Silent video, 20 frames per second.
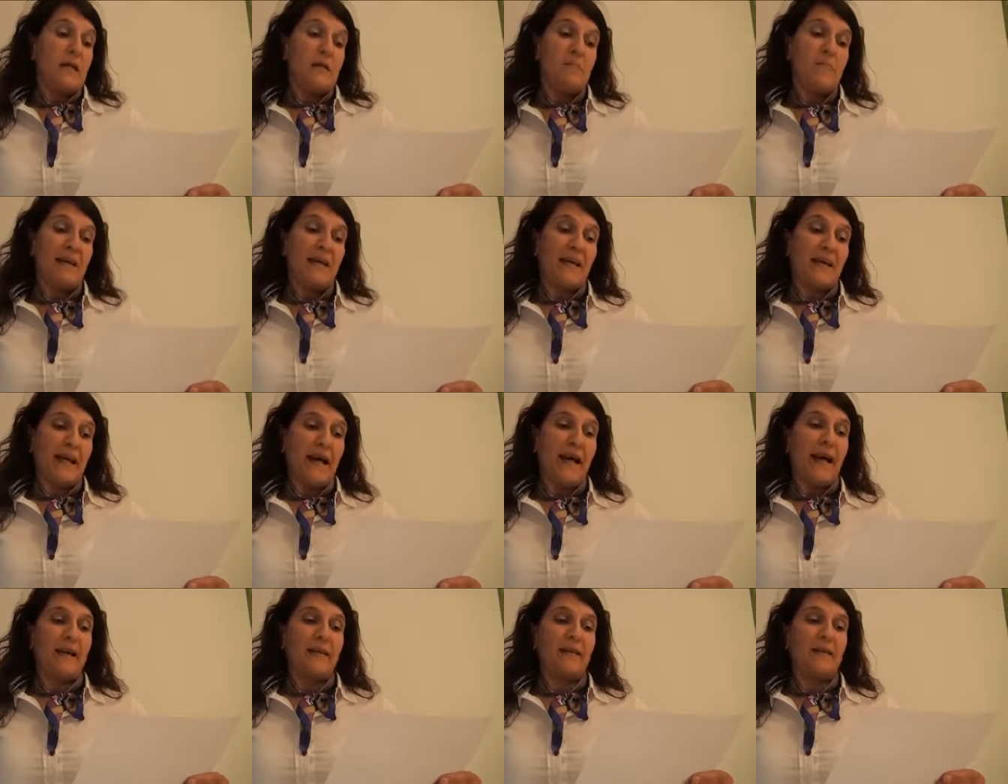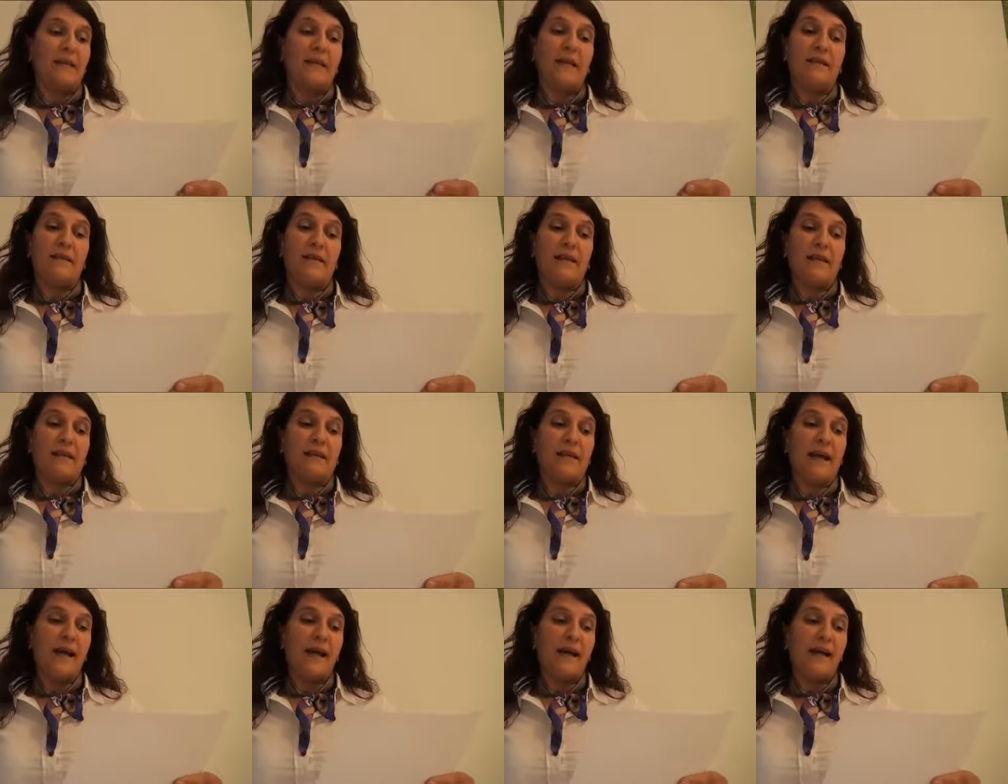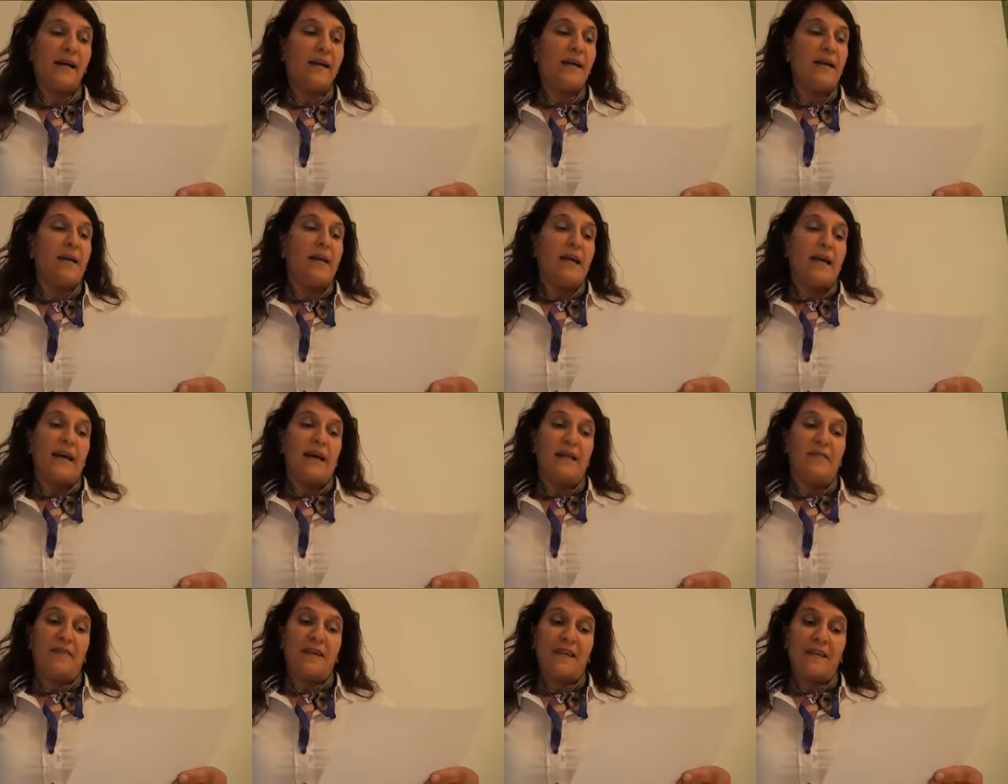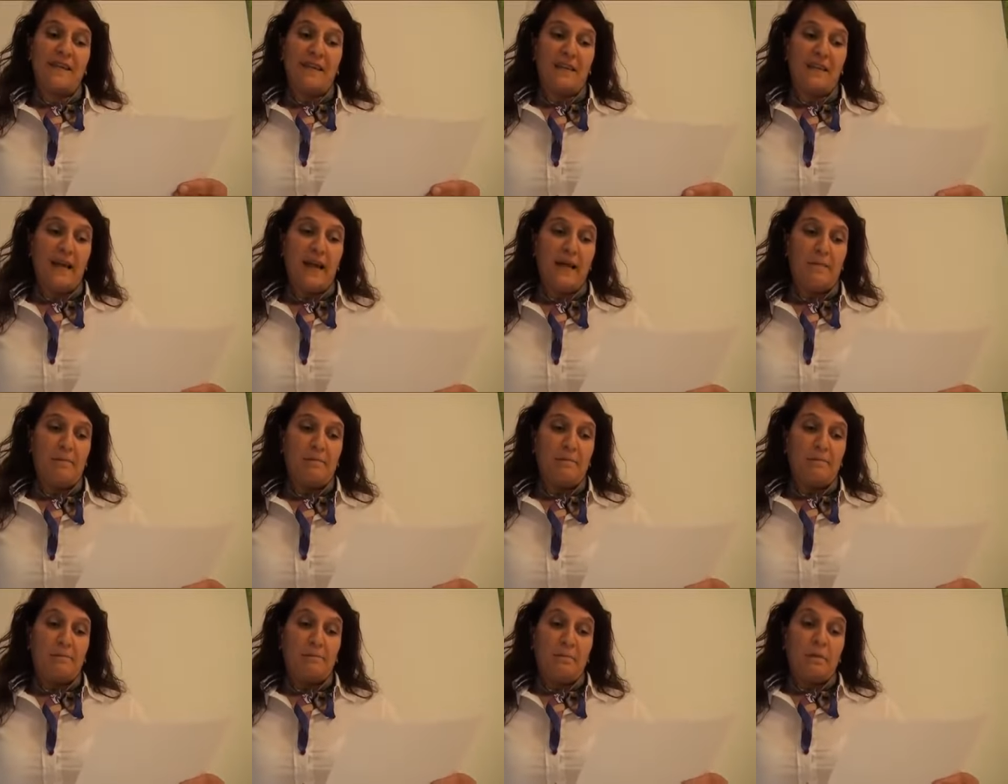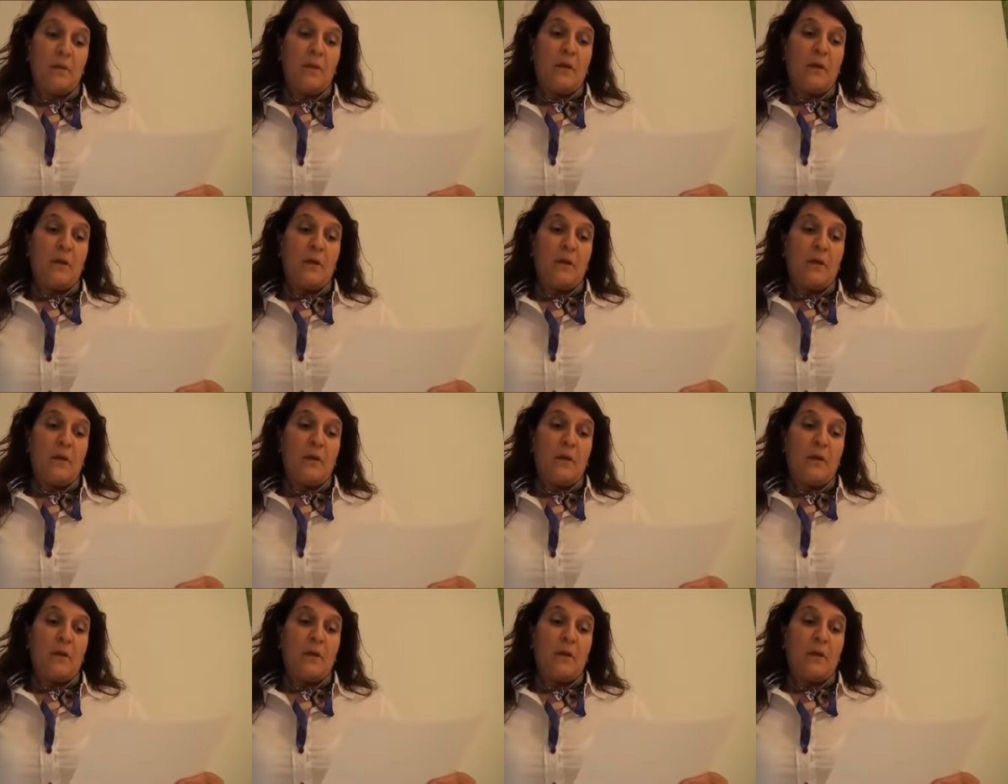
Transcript: i peccati, le verità e le falsità.